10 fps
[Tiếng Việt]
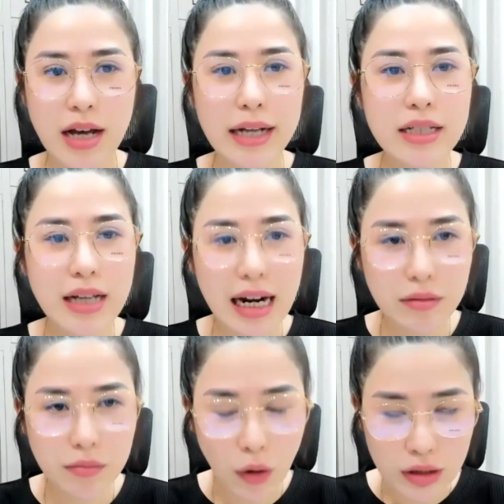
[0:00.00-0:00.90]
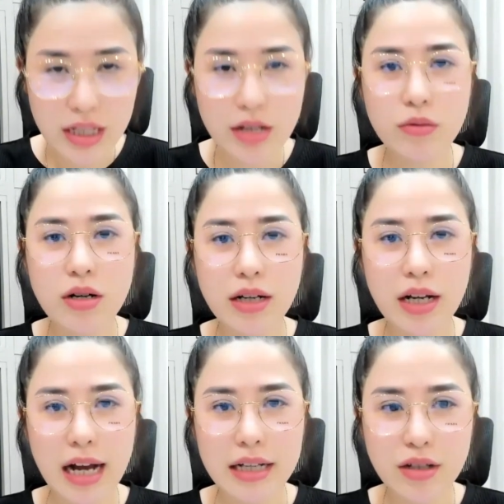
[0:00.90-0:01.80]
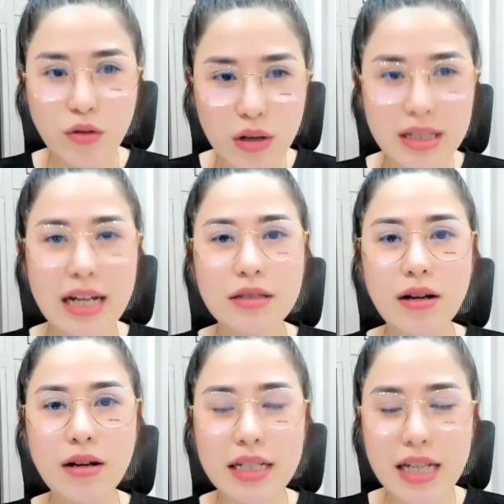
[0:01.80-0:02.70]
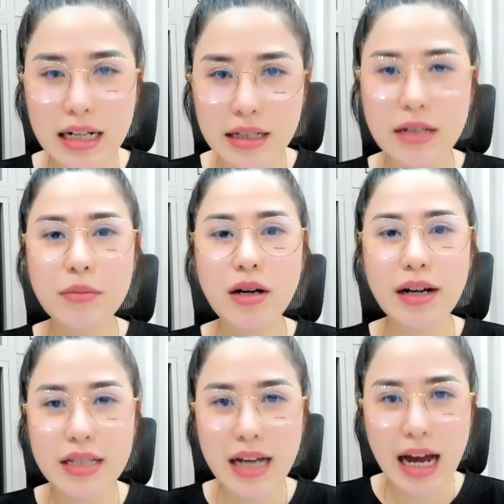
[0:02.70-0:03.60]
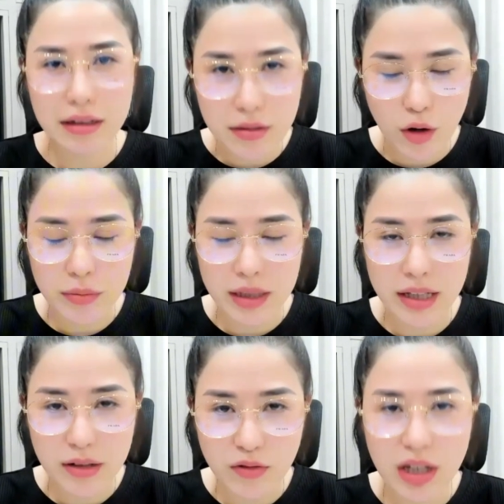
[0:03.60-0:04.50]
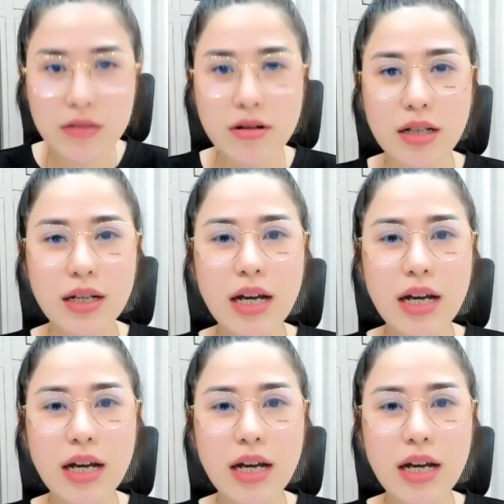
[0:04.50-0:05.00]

Anh chị ăn món gì cũng được. Kể cả anh chị uống trà sữa, anh chị ăn thịt mỡ, anh chị ăn những món mình thích vẫn được.